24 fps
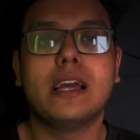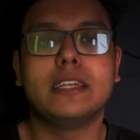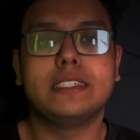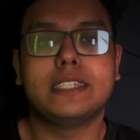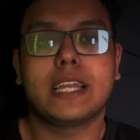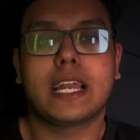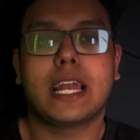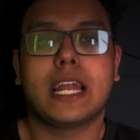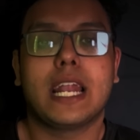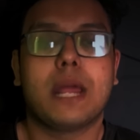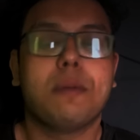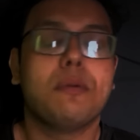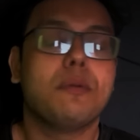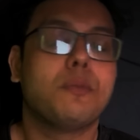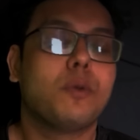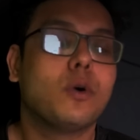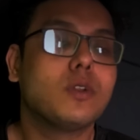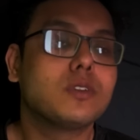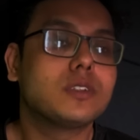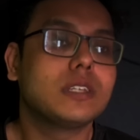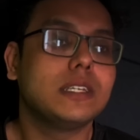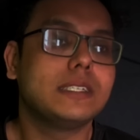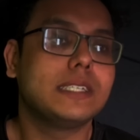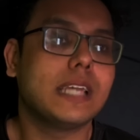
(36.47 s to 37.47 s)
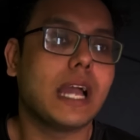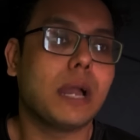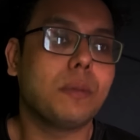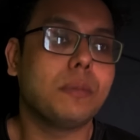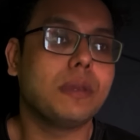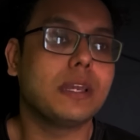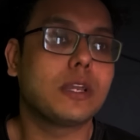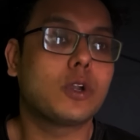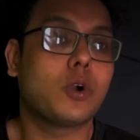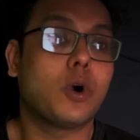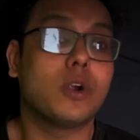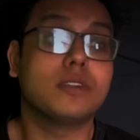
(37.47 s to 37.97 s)
যেখানে আমি বলছি যে
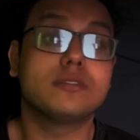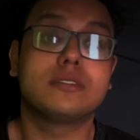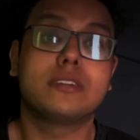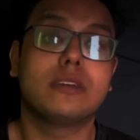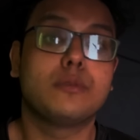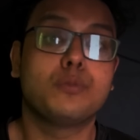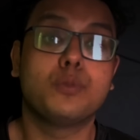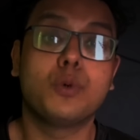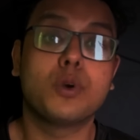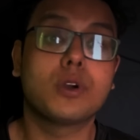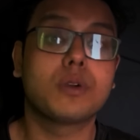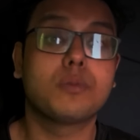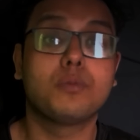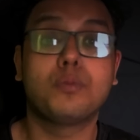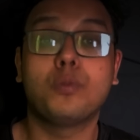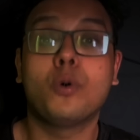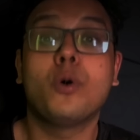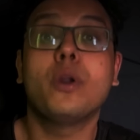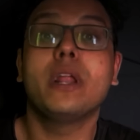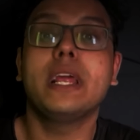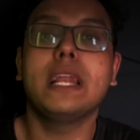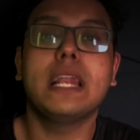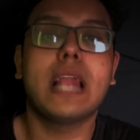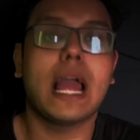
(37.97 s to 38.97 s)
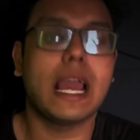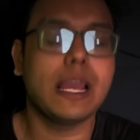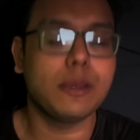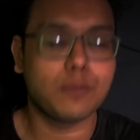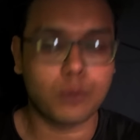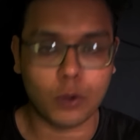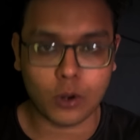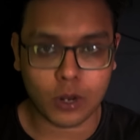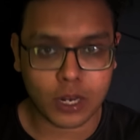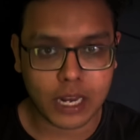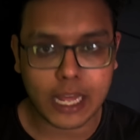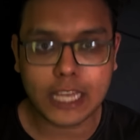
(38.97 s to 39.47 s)
আমি কনসেপ্ট বুক পড়ি নাই
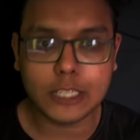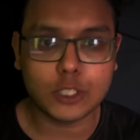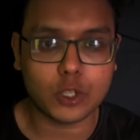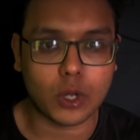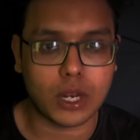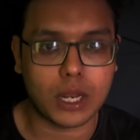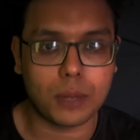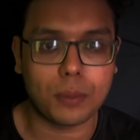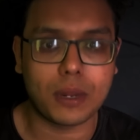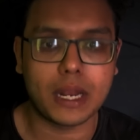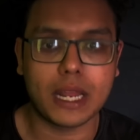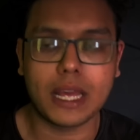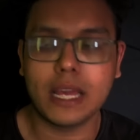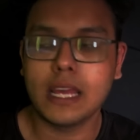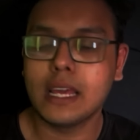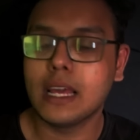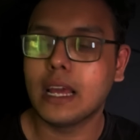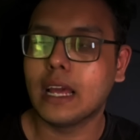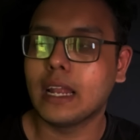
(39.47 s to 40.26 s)
বললেই চলে মানে